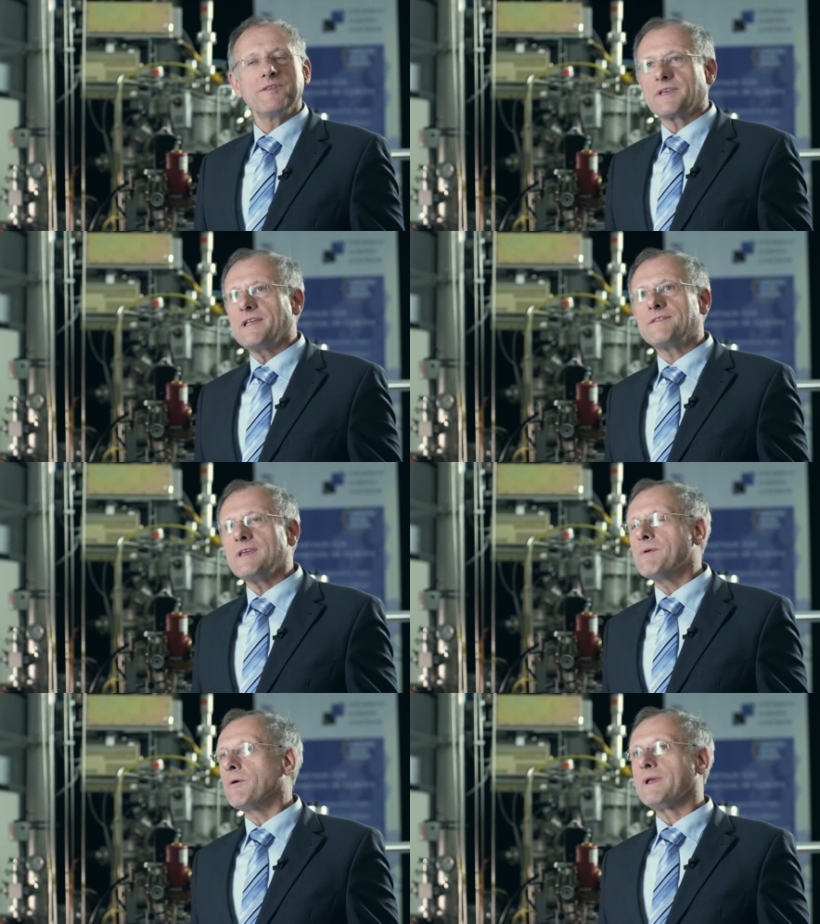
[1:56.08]
uns geht
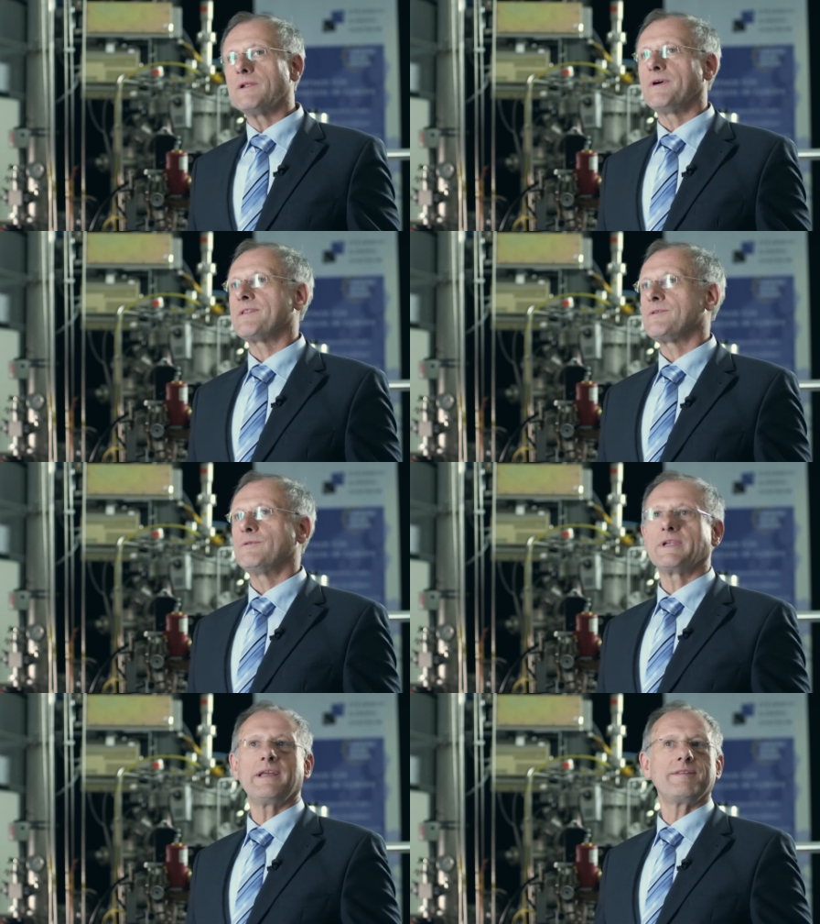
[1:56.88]
es immer um
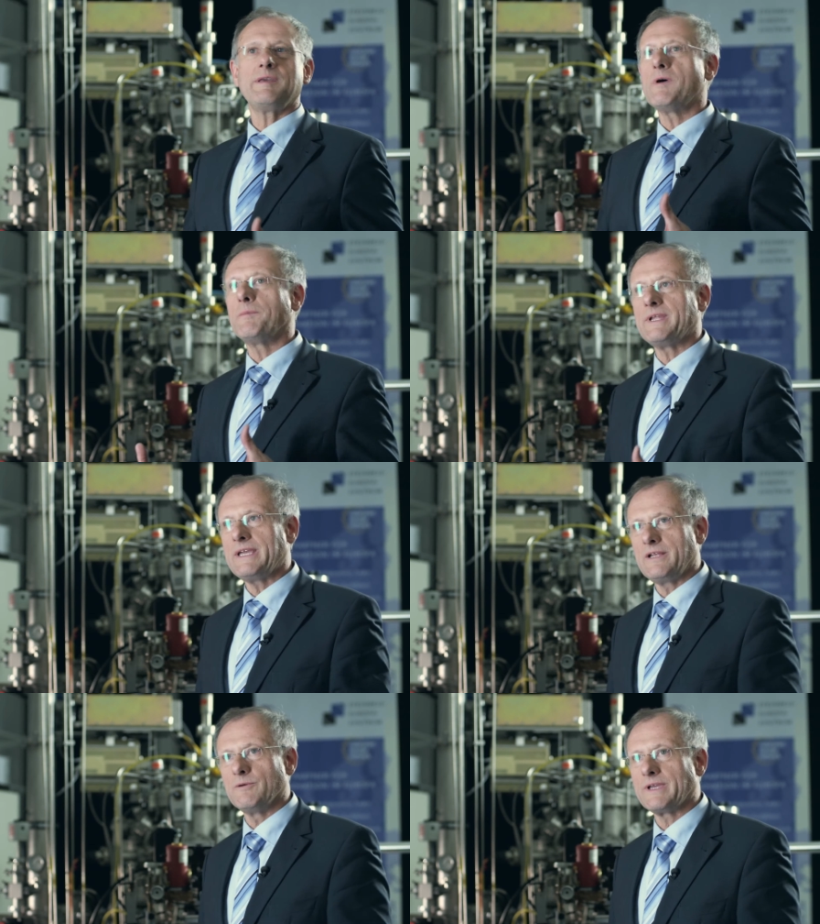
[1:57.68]
Innovation, geht es immer um
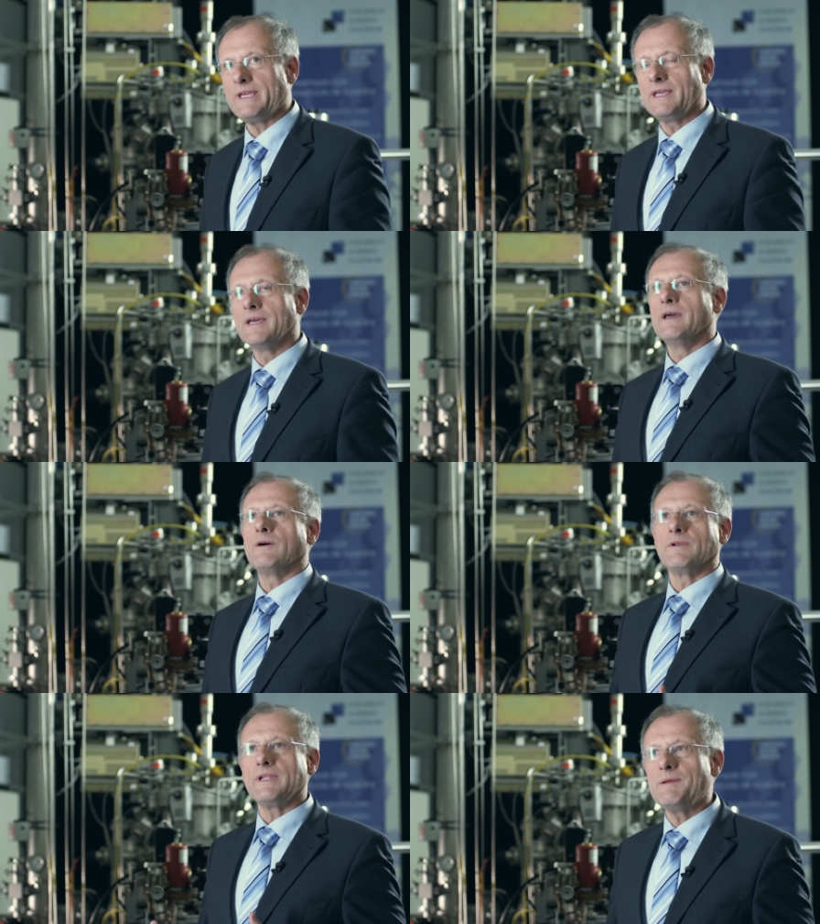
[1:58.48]
Technologie
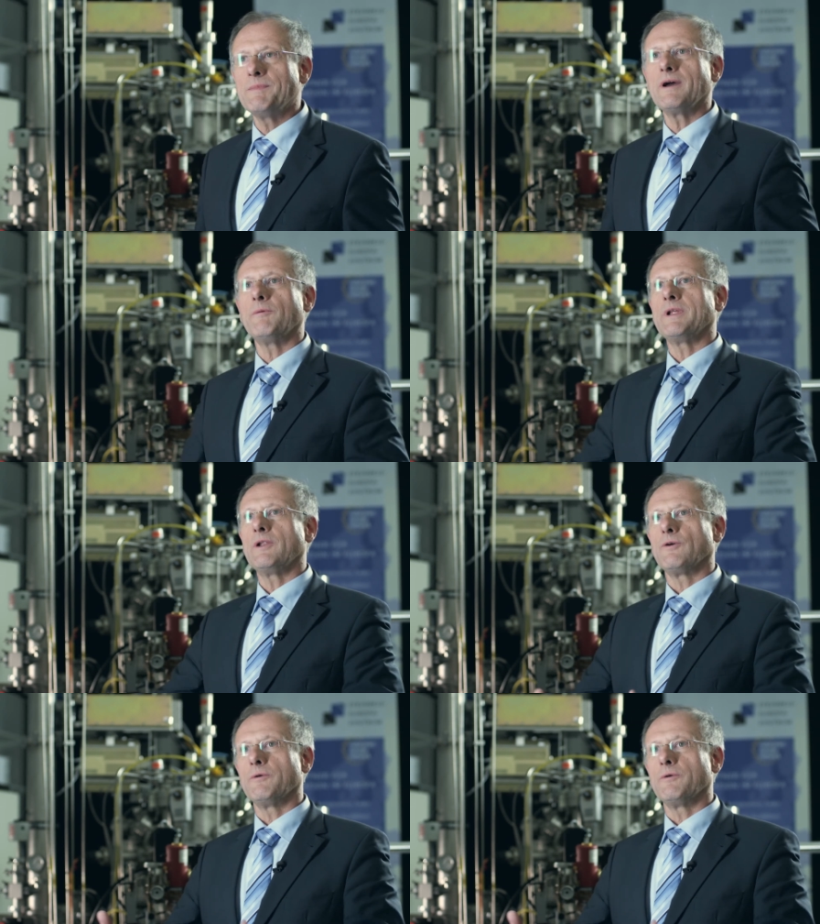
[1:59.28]
und immer um den